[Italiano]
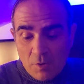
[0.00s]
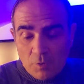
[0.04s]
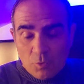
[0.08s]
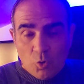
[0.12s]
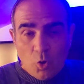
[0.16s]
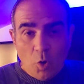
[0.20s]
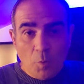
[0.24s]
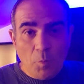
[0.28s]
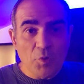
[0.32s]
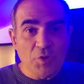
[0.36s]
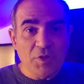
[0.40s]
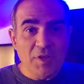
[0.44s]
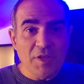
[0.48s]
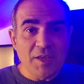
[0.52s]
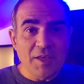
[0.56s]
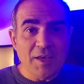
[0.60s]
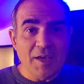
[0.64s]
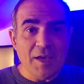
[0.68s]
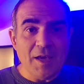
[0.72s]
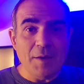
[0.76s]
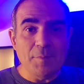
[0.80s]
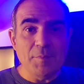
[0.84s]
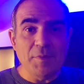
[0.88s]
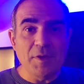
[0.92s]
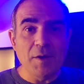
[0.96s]

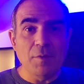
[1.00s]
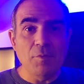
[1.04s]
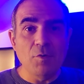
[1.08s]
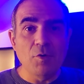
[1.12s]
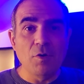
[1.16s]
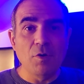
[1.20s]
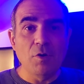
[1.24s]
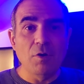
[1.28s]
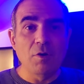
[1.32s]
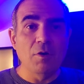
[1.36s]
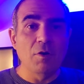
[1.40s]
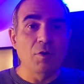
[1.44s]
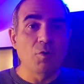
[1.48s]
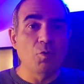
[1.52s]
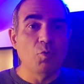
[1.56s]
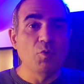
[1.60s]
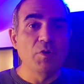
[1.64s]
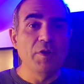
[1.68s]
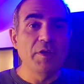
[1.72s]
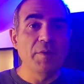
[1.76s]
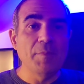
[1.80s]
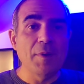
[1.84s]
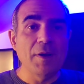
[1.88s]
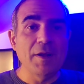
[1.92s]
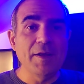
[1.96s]
Dopodiché abbiamo
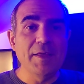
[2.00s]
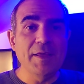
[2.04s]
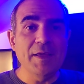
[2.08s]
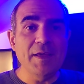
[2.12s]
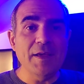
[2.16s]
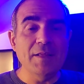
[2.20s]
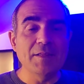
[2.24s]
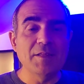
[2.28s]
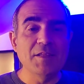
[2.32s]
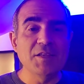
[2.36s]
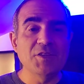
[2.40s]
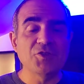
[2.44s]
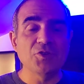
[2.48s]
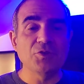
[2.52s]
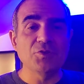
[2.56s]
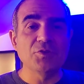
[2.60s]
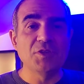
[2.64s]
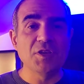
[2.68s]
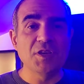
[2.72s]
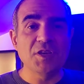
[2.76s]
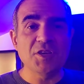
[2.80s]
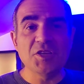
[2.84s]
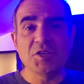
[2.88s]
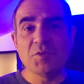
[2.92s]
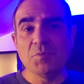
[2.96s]
Koulibaly al
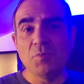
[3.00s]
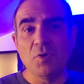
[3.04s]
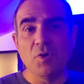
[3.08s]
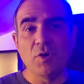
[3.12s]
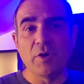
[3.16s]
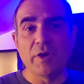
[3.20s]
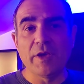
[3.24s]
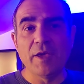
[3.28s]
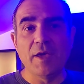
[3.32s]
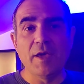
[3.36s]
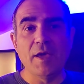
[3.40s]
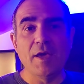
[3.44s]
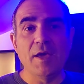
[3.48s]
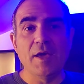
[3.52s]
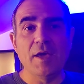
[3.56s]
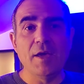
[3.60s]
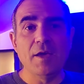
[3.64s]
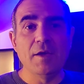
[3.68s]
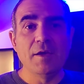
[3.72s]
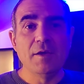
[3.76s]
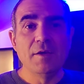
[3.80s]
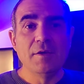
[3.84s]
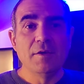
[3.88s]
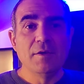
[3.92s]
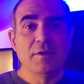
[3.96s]
diciottesimo
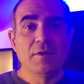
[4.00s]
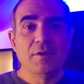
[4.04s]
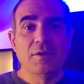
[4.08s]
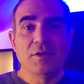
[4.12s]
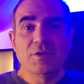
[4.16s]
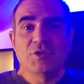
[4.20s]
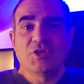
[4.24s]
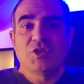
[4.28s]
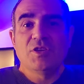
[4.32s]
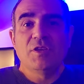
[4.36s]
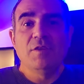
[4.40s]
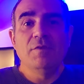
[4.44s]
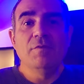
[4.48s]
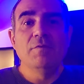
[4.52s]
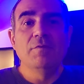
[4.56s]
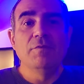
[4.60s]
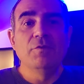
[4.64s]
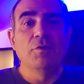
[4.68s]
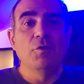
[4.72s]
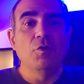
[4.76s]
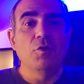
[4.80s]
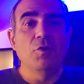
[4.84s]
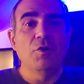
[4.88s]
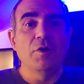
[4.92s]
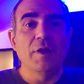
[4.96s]
che si
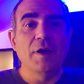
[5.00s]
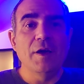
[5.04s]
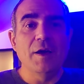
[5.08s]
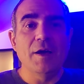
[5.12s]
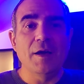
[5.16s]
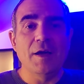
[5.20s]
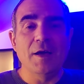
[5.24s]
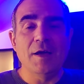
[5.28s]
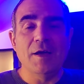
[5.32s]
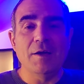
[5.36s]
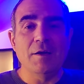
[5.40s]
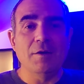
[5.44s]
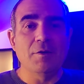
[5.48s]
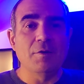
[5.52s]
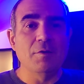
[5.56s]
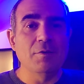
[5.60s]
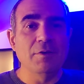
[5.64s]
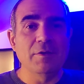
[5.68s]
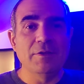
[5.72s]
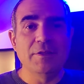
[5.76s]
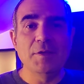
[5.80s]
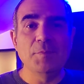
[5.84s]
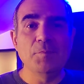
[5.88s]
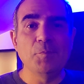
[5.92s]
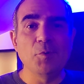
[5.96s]
invola
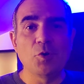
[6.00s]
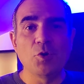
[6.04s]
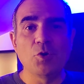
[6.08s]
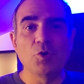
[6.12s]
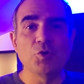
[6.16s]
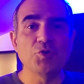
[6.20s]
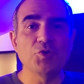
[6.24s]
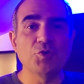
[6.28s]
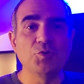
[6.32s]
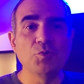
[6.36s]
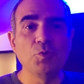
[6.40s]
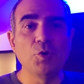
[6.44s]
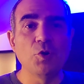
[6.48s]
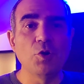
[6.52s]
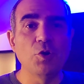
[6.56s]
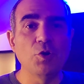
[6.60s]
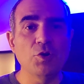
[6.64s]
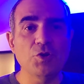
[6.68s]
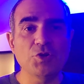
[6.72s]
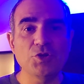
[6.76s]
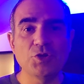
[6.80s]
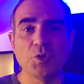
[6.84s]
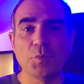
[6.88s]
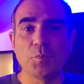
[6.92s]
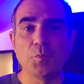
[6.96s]
eh, tipo cost to
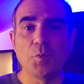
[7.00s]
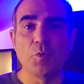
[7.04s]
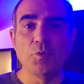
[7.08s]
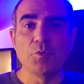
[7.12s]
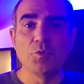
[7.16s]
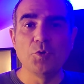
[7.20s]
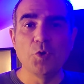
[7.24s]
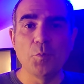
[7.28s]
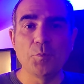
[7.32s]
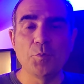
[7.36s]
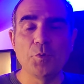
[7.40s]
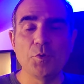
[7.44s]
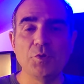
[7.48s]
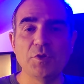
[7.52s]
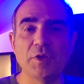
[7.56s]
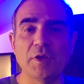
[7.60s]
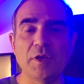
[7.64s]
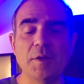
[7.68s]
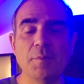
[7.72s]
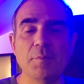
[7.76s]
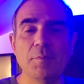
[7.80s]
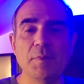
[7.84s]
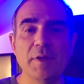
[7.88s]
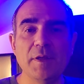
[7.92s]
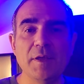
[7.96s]
cost dopo un doppio
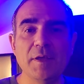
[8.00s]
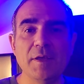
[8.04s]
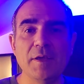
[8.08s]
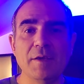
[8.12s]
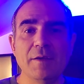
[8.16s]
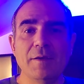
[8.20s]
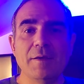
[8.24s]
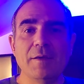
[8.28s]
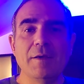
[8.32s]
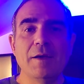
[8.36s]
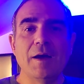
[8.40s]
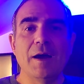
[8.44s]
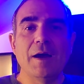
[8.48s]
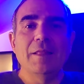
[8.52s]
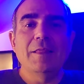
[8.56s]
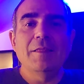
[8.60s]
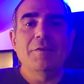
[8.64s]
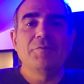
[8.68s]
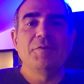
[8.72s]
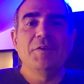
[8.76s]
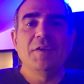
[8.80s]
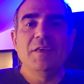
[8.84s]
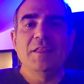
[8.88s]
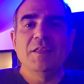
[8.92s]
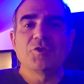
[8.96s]
dribbling. Alla
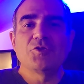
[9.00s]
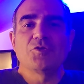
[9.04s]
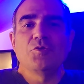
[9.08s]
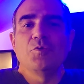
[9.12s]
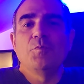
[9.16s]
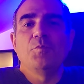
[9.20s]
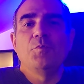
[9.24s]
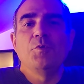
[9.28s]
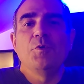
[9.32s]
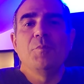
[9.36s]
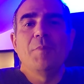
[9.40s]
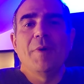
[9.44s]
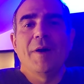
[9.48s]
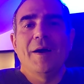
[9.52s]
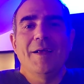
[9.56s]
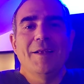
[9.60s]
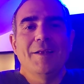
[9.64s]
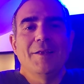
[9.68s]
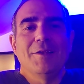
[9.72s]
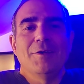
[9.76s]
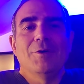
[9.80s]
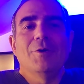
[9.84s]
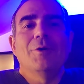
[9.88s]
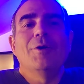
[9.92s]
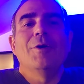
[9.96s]
fine sul più
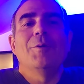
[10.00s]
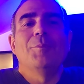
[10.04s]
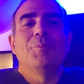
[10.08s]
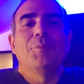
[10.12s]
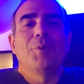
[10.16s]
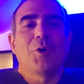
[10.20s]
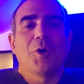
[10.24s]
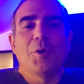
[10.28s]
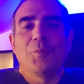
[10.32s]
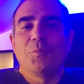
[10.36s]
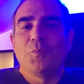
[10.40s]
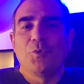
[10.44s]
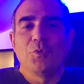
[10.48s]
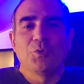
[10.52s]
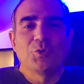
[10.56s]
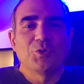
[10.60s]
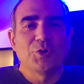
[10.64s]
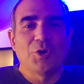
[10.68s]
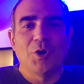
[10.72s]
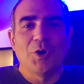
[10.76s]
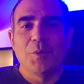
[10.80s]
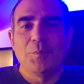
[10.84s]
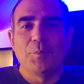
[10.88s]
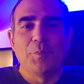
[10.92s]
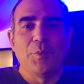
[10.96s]
bello, però
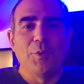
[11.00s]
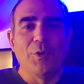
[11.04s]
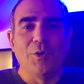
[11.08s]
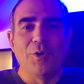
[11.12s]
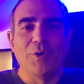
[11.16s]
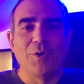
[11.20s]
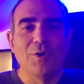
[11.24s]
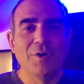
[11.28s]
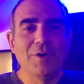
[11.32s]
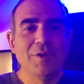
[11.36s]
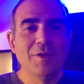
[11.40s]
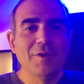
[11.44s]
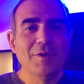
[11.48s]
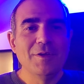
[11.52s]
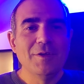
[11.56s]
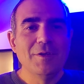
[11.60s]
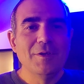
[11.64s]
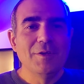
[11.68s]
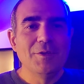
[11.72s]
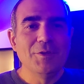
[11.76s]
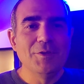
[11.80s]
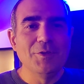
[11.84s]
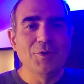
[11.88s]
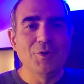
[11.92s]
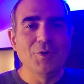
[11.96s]
purtroppo
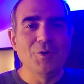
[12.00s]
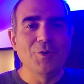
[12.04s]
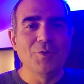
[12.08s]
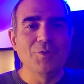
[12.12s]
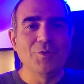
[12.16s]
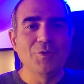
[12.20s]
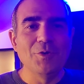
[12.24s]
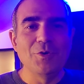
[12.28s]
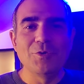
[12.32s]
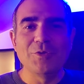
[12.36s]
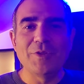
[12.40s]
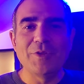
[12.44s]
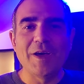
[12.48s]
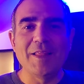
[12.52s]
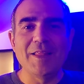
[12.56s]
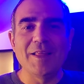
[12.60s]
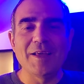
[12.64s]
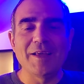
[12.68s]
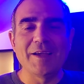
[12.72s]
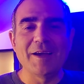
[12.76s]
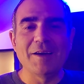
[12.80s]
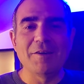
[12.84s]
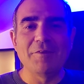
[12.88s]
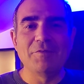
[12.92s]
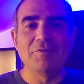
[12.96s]
non, non, ha
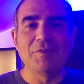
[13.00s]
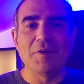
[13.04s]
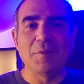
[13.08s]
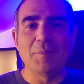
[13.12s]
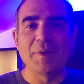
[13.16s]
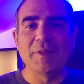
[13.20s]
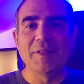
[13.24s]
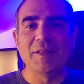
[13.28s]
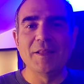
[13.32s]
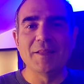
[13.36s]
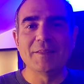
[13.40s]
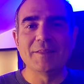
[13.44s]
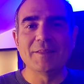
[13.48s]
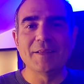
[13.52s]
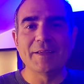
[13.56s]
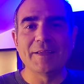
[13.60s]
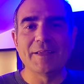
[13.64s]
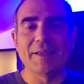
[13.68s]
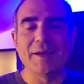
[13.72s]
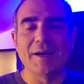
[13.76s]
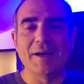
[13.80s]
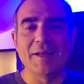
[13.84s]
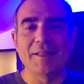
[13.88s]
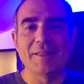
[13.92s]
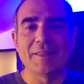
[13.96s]
la gran fama
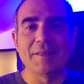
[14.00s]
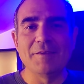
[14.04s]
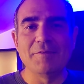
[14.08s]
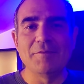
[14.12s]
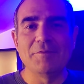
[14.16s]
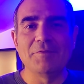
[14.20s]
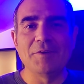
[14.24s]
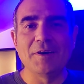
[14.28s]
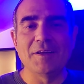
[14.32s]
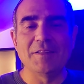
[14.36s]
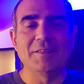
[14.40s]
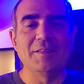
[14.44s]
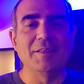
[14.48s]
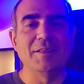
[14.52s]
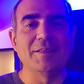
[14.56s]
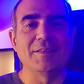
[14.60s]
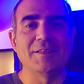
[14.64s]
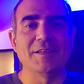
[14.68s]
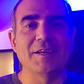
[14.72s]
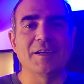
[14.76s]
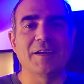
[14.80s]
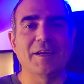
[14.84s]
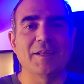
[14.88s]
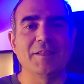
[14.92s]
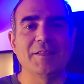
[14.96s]
dell'attaccante, infatti
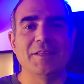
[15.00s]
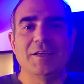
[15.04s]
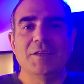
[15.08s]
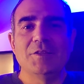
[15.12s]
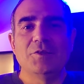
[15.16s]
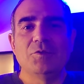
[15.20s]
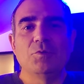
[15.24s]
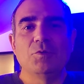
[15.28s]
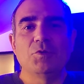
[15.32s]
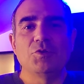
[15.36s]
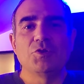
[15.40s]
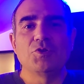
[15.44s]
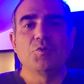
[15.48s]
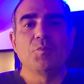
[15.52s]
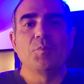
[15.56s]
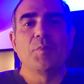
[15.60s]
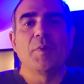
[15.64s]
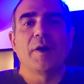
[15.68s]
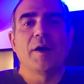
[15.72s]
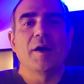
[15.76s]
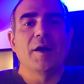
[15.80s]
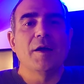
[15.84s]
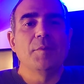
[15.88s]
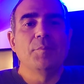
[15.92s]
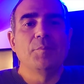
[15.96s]
cerca addirittura di
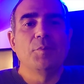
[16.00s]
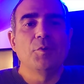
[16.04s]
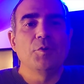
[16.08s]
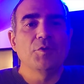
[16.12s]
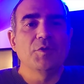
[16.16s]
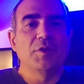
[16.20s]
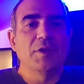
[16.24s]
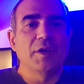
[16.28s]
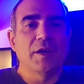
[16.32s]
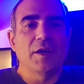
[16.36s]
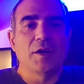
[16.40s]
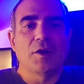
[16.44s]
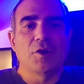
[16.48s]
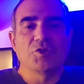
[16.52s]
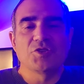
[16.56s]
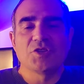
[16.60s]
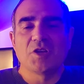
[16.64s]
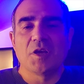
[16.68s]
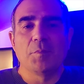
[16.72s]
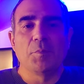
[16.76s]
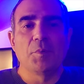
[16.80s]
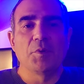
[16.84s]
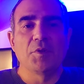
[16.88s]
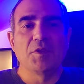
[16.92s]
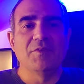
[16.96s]
superare il portiere, cosa
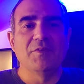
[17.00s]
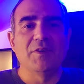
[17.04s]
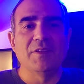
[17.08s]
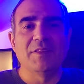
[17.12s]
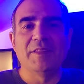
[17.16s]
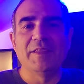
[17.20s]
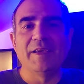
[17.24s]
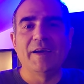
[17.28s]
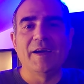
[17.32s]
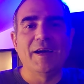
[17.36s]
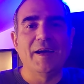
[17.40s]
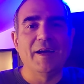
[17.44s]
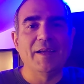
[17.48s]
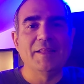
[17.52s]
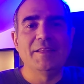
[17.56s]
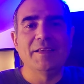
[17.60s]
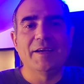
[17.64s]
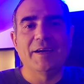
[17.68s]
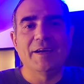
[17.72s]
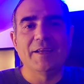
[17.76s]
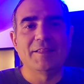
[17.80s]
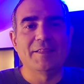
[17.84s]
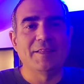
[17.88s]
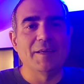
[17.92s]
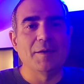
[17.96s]
che poteva tirare
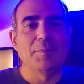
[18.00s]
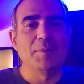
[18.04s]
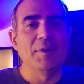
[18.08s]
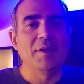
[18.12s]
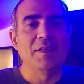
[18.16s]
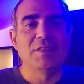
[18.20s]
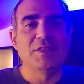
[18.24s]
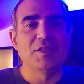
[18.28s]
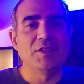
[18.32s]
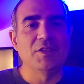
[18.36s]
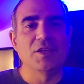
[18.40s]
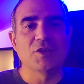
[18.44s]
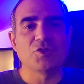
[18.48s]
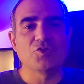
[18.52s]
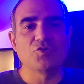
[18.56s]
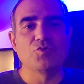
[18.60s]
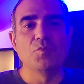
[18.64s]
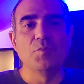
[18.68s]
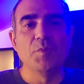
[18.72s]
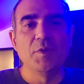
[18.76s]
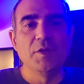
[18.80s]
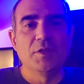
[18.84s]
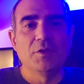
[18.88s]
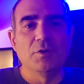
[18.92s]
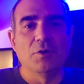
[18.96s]
direttamente da
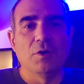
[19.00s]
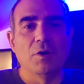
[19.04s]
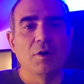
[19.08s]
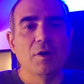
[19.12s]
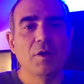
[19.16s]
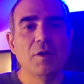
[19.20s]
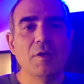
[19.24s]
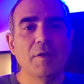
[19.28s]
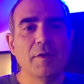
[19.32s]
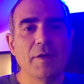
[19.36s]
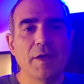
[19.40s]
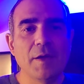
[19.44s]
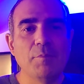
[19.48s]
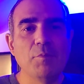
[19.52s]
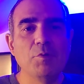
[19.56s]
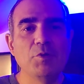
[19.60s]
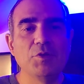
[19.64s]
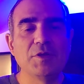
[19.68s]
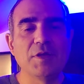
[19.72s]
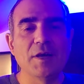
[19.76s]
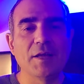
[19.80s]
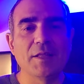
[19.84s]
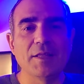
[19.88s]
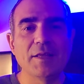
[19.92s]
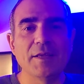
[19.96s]
subito e
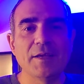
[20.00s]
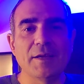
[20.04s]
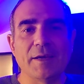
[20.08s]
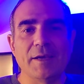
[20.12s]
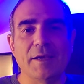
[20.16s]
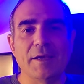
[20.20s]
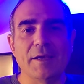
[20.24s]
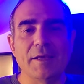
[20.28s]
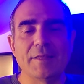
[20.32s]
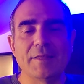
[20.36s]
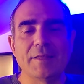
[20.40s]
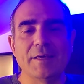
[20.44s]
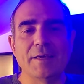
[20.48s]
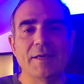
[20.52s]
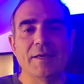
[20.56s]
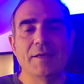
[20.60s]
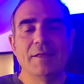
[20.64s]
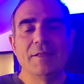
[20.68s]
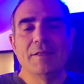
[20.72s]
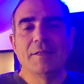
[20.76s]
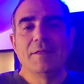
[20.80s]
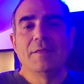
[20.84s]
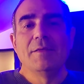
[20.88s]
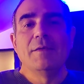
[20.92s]
buttarla in rete.